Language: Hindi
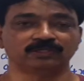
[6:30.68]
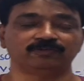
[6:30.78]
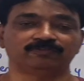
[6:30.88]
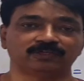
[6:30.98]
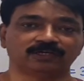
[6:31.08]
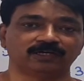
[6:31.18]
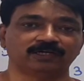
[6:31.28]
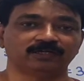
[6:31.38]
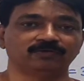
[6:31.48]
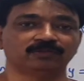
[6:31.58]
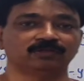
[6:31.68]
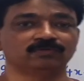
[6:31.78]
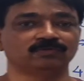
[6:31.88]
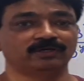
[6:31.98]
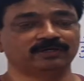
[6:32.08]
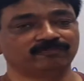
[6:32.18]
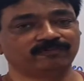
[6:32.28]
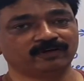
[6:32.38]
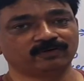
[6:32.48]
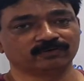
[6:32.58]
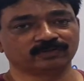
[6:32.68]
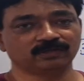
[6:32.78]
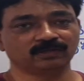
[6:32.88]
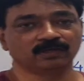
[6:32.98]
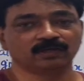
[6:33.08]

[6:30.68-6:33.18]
ही डिफ़िकल्ट नहीं होते हैं वो थोड़ा डिफरेंट होते हैं